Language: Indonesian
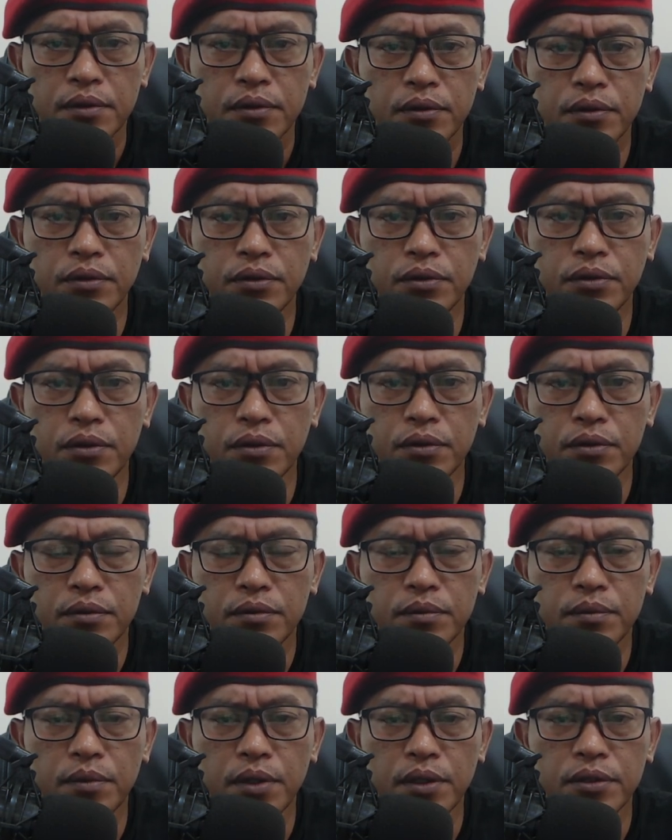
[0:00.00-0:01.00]
untuk
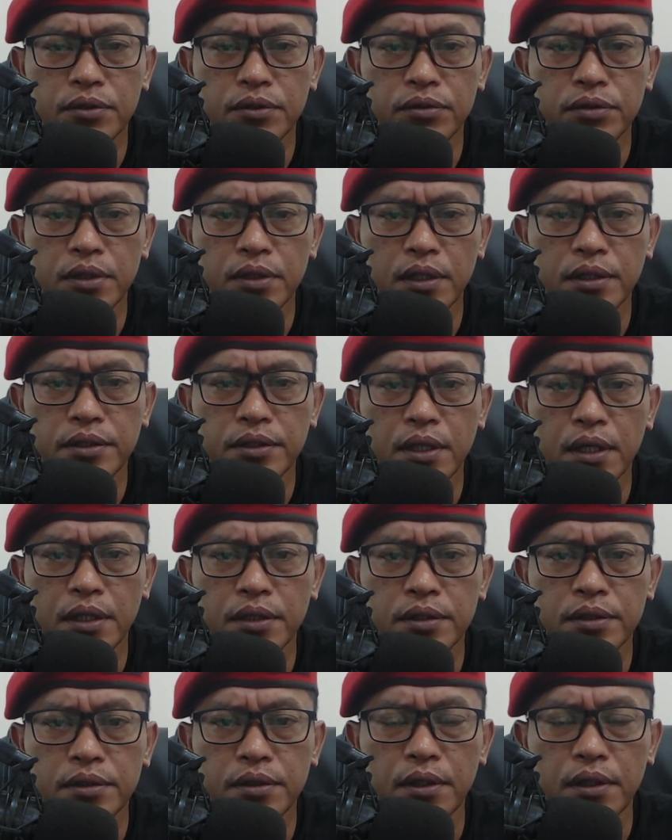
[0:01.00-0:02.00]

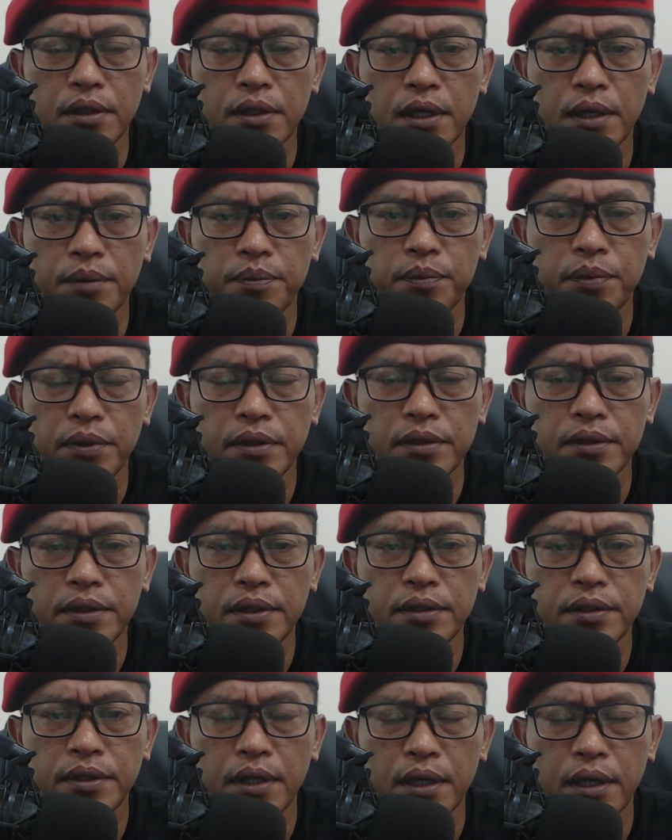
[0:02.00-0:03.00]
bersosialisasi terkait
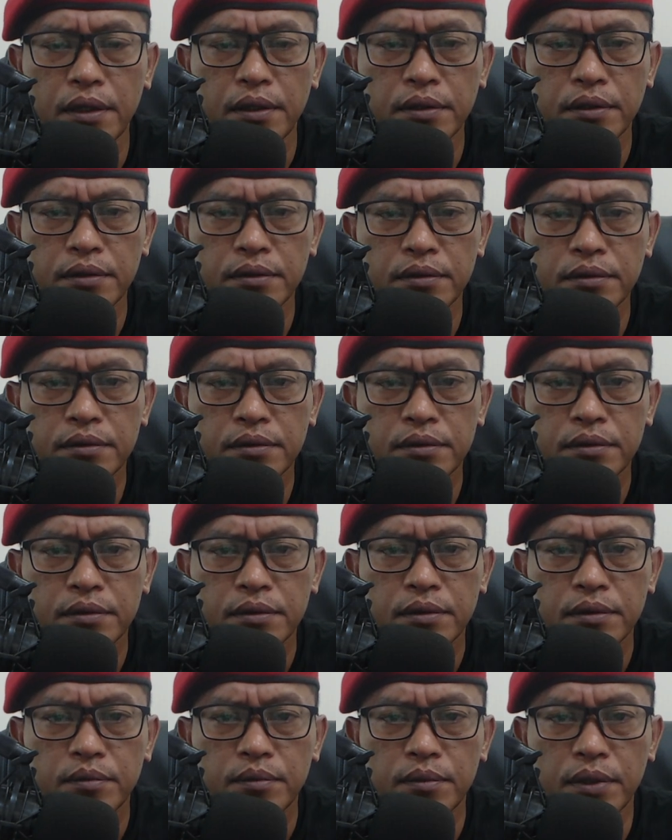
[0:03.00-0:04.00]
pentingnya
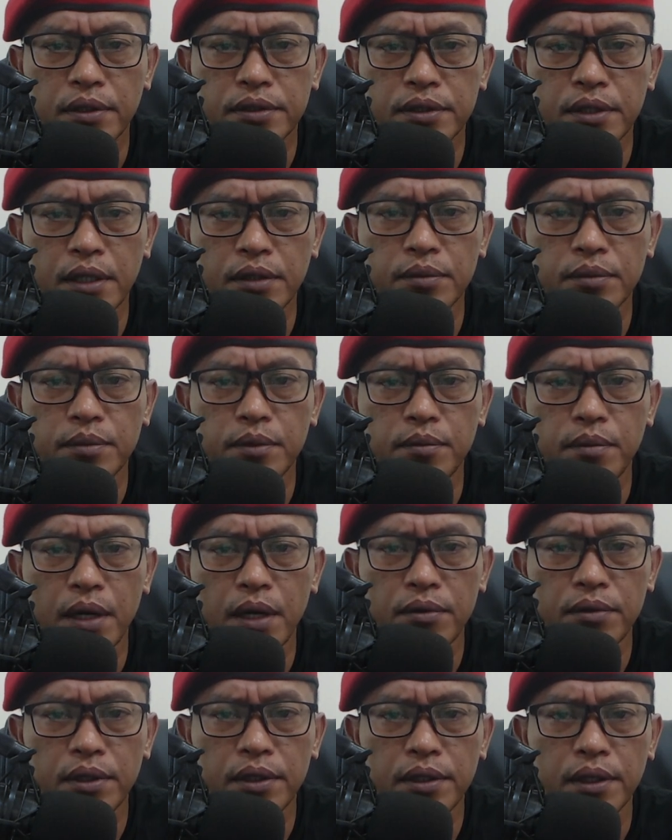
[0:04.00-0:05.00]
bersatu
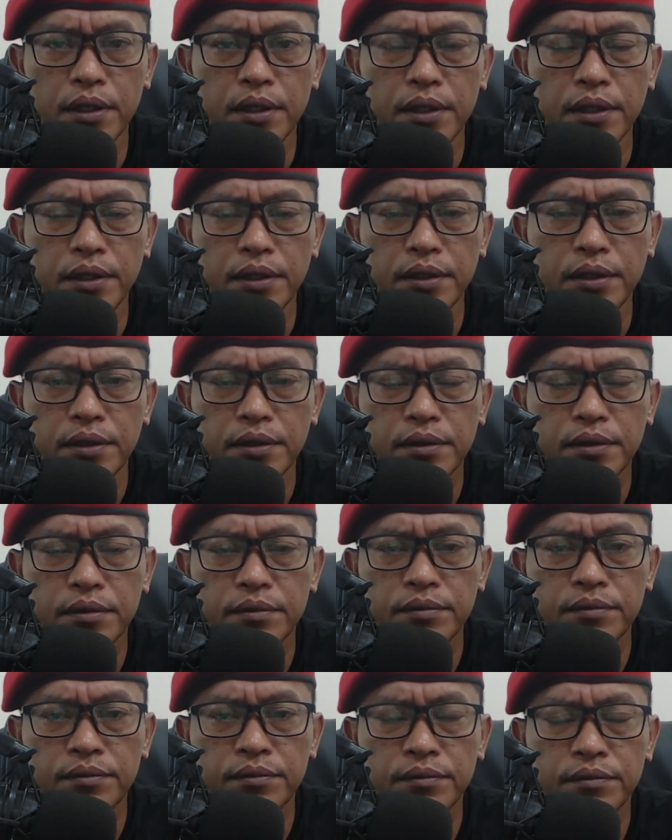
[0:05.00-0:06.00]
membangun negeri ini.
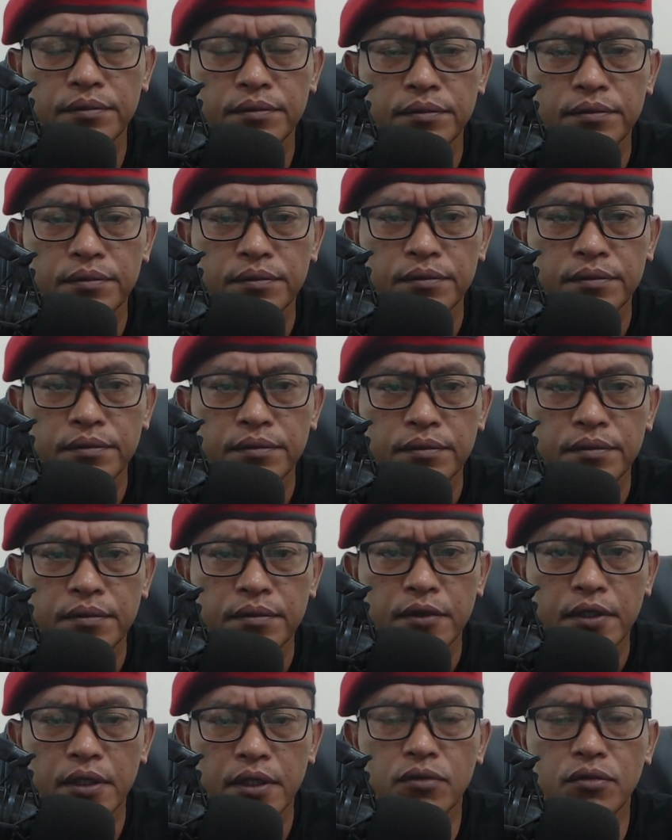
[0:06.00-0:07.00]

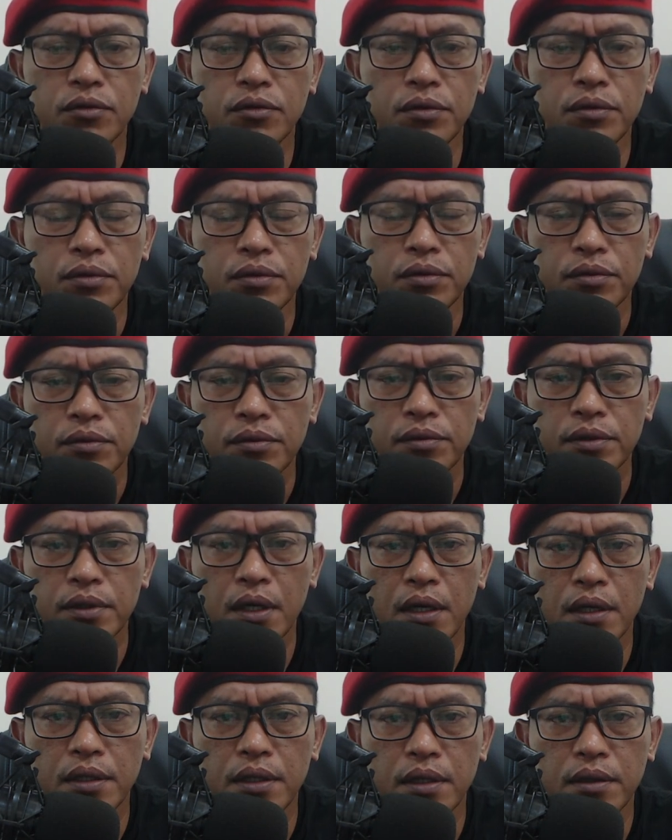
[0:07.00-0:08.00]
Itu dulu
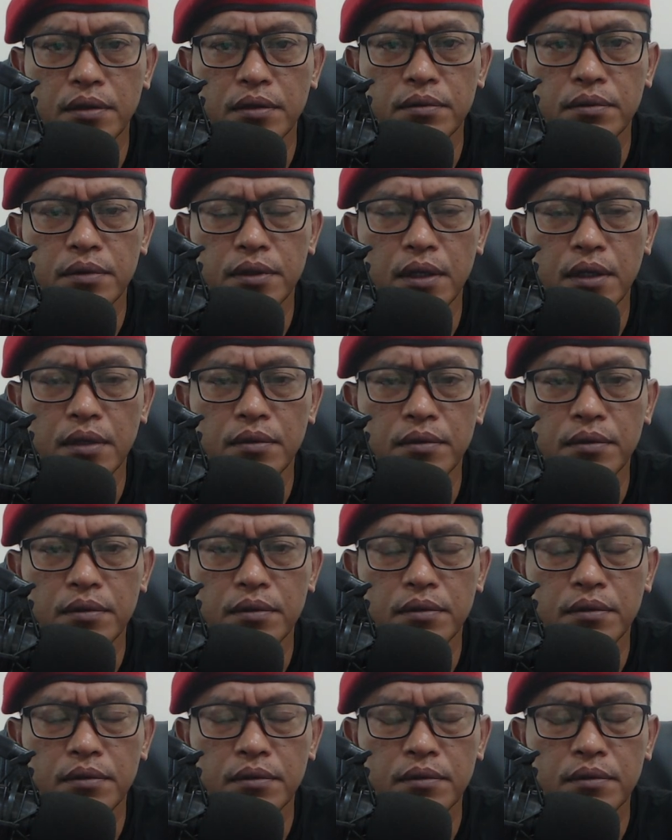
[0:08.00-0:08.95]
ya yang yang